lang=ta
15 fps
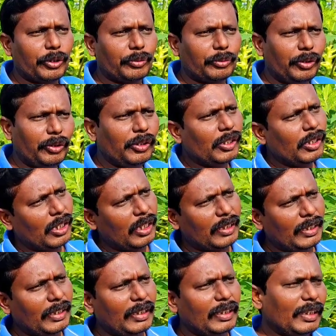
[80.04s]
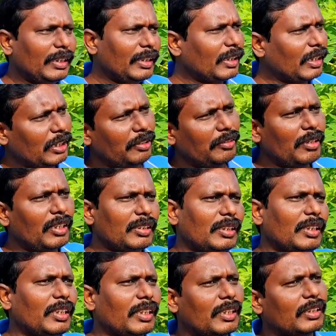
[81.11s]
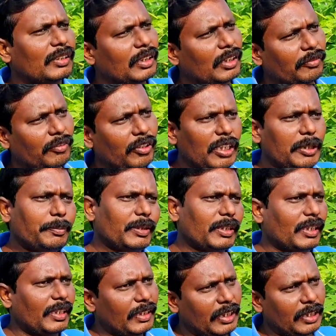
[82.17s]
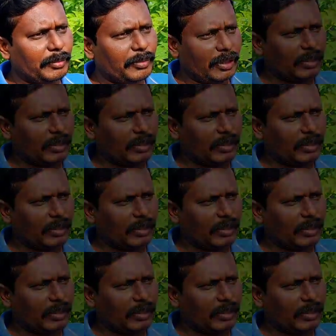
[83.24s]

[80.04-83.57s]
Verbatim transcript: முடியுமோ அதையும் நீங்கள் இரண்டு வருடத்தில் எடுக்கிறதுக்கான வாய்ப்பு இதில் அதிகம்